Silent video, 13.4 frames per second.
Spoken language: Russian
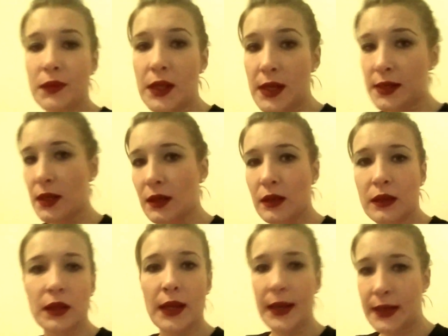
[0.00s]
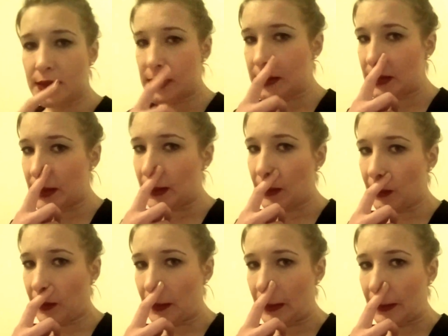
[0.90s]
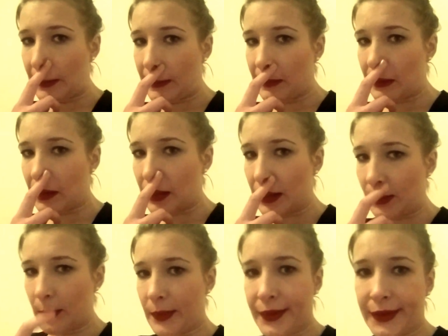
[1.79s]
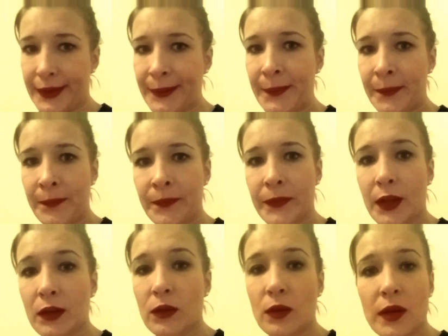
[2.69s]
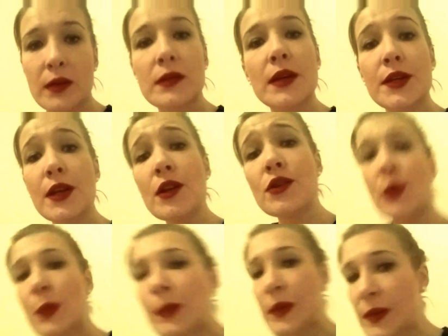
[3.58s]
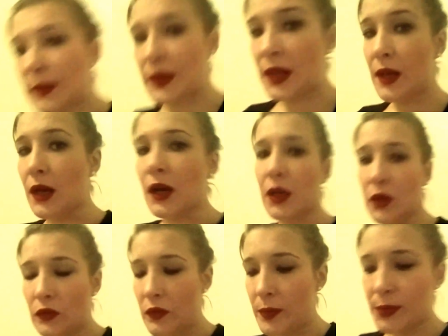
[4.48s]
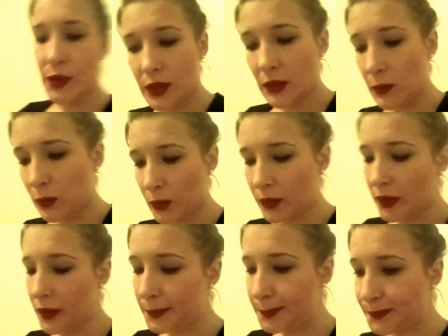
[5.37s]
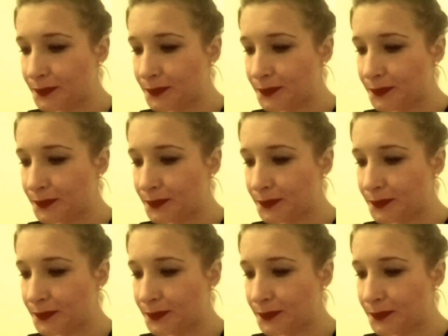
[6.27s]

тест этот лайт сделала, как бы, который я скачала, чтобы посмотреть, как оно вообще работает.